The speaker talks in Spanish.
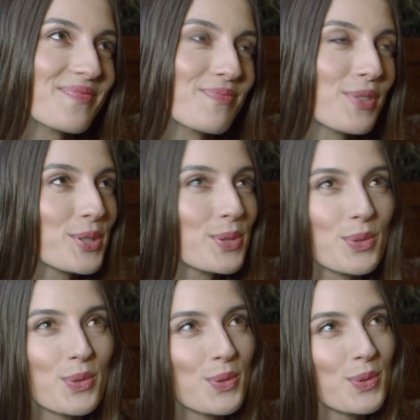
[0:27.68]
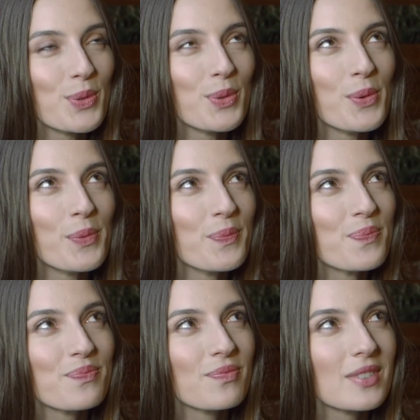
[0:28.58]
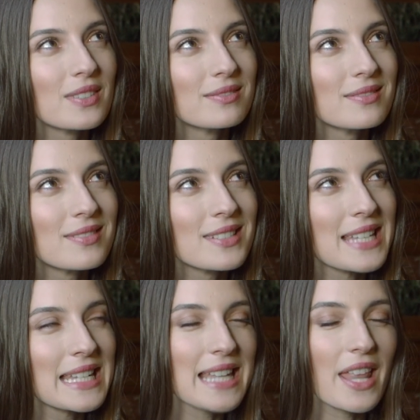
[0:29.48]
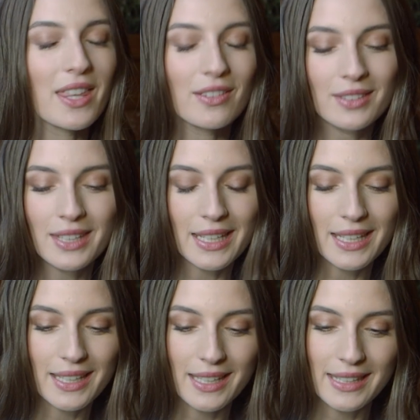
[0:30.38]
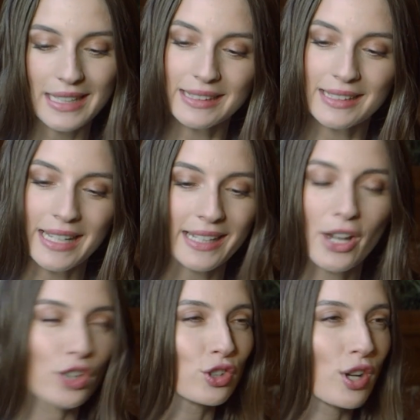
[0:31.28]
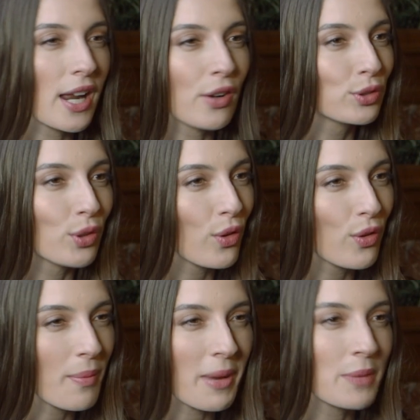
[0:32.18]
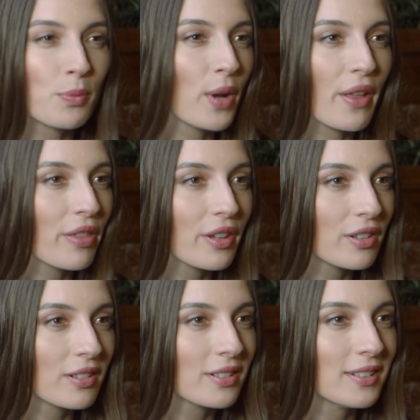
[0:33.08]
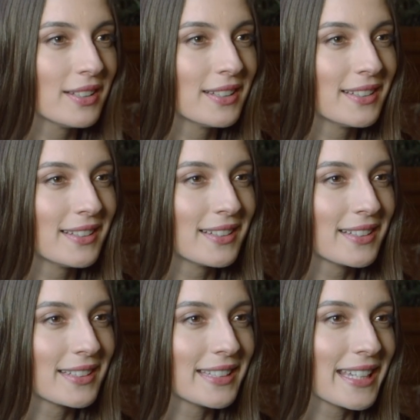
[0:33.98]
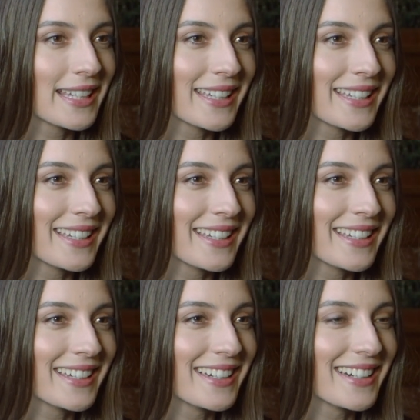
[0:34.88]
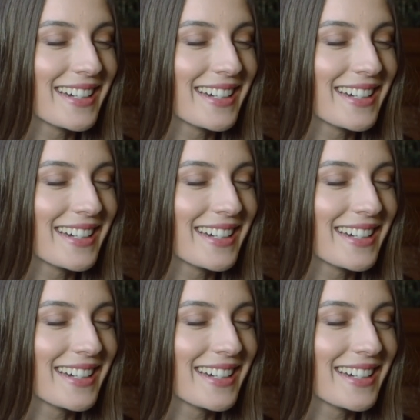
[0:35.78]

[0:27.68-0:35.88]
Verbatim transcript: por su sensación de, tener que controlarlo todo, de manipulación, de